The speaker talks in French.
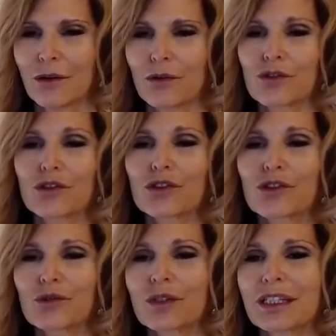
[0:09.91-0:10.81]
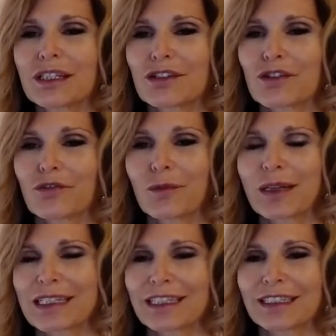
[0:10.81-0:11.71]
Aujourd'hui, je vous
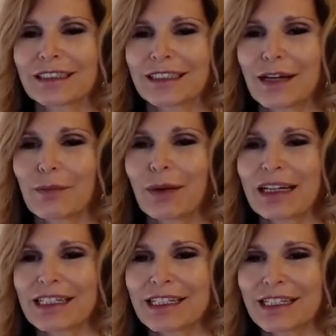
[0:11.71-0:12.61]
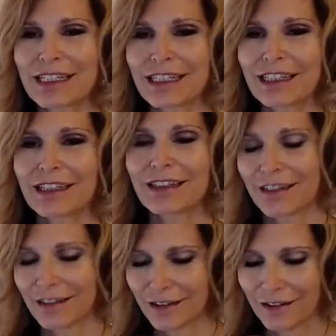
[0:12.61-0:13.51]
présente la pratique